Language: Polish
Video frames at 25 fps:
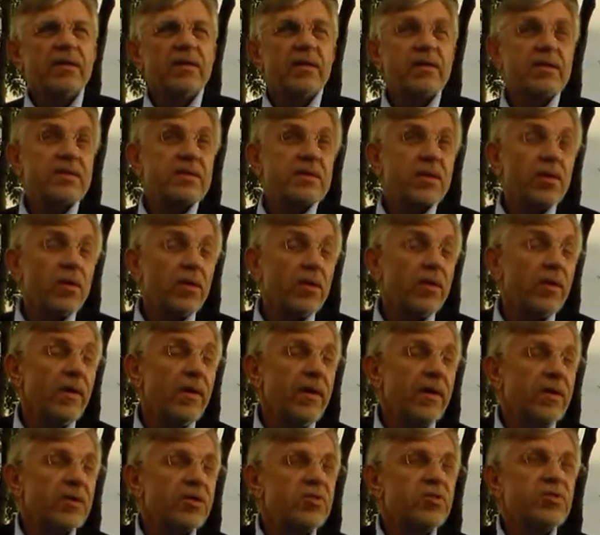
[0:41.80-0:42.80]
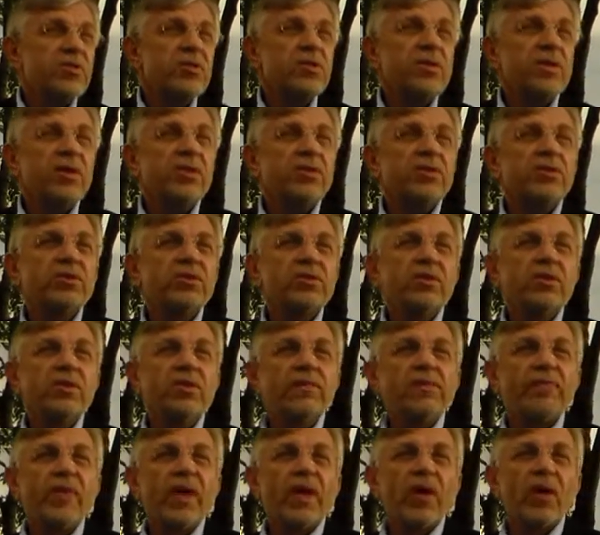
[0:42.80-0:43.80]

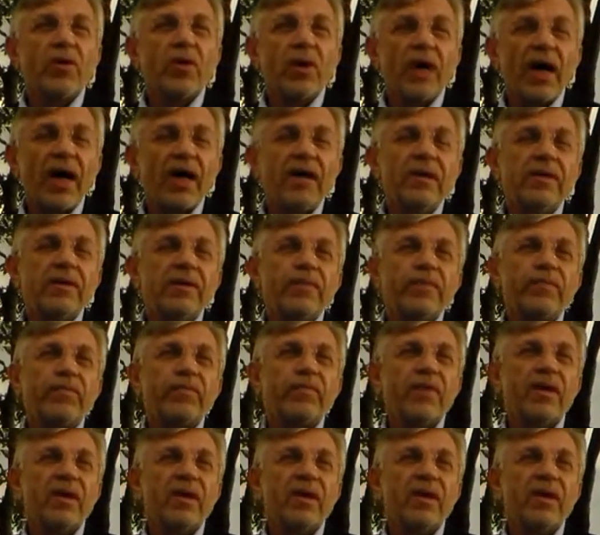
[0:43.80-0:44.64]
130 e, lokali,